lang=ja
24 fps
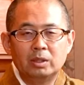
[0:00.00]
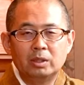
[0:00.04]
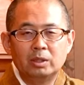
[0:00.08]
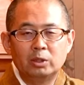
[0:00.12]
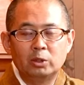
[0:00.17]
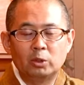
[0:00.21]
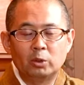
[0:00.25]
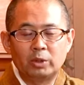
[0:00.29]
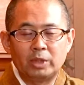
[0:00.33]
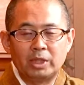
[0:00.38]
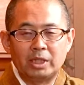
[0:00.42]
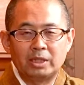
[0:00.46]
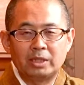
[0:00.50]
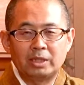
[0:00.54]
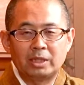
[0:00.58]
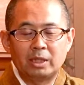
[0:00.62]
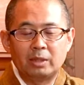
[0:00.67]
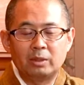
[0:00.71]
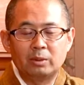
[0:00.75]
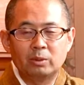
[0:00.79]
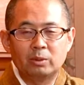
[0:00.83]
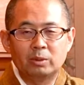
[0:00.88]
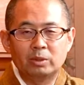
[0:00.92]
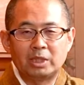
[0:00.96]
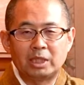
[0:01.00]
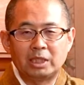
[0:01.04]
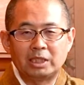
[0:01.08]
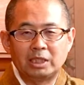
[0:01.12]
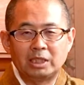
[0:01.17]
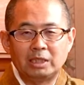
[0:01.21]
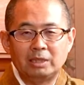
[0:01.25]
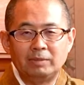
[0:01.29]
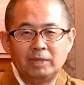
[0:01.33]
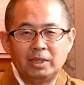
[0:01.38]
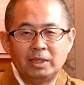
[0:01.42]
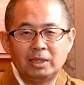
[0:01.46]
正伝さんの指し
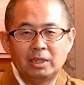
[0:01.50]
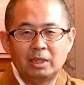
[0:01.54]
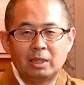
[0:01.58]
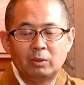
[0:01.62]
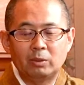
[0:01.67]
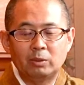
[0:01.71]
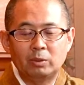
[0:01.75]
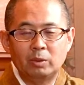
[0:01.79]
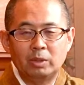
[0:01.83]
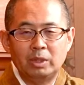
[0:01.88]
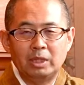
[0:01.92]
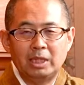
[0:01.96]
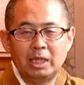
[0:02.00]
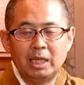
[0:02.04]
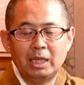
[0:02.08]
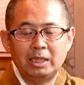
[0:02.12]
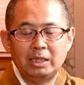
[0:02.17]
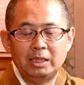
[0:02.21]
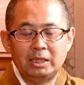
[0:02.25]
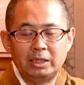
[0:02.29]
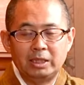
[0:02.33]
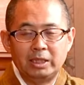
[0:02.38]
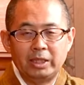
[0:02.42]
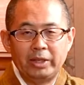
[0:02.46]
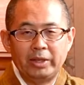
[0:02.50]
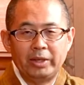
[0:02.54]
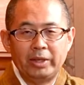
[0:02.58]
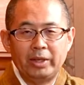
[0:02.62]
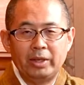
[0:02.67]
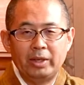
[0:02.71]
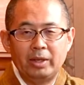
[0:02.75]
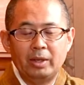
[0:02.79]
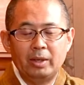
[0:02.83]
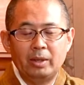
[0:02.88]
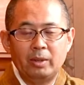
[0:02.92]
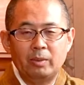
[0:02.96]
示したことに対して
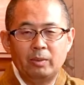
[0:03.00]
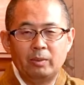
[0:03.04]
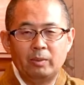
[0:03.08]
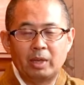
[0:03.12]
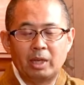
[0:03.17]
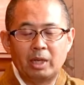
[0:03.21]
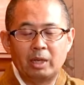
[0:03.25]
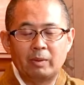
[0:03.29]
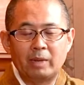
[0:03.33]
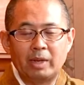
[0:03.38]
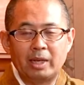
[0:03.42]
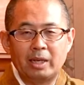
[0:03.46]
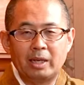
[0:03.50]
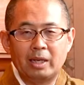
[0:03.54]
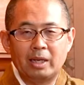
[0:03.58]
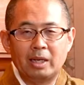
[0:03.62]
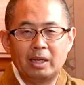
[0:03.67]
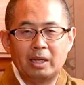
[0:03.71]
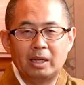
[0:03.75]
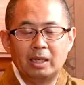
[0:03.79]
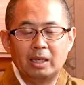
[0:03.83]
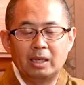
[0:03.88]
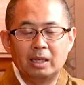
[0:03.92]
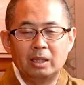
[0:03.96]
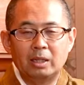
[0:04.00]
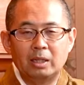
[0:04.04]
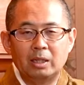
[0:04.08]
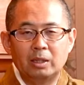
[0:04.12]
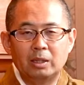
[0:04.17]
我々が